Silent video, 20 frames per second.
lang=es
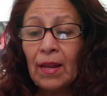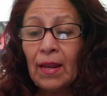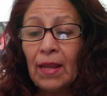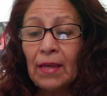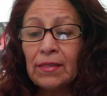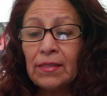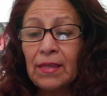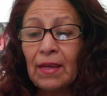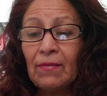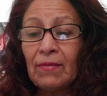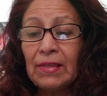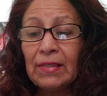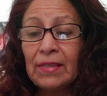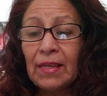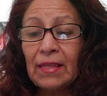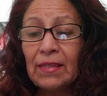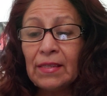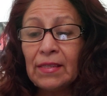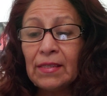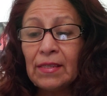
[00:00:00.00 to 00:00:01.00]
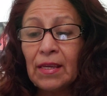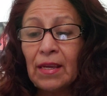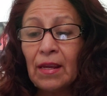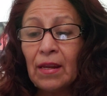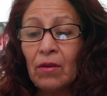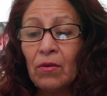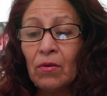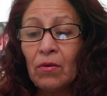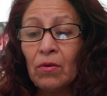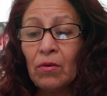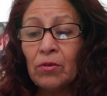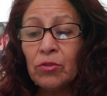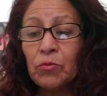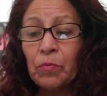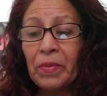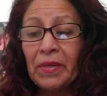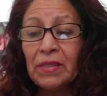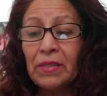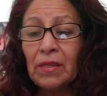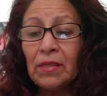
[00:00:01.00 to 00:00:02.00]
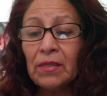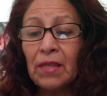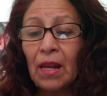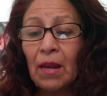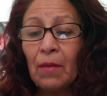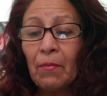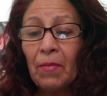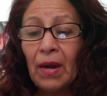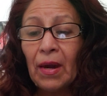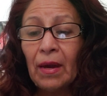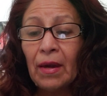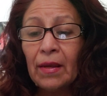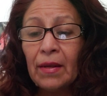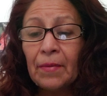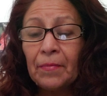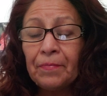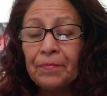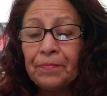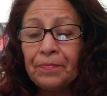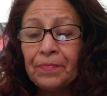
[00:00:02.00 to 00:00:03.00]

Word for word: las aves del cielo, los peces del mar,